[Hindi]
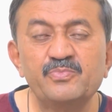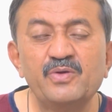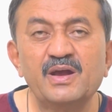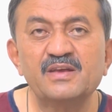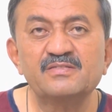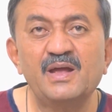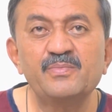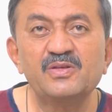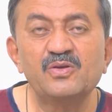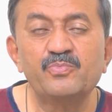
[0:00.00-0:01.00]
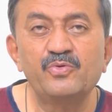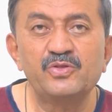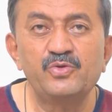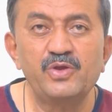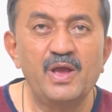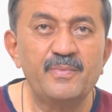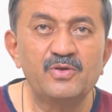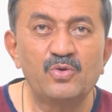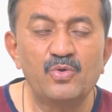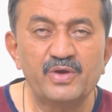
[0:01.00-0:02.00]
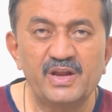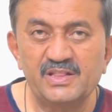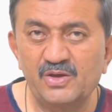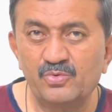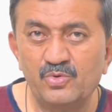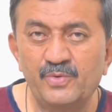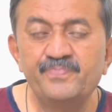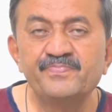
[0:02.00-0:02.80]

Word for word: पाकिस्तान में जो पूरी दुनिया में जो लोग रहते हैं उनको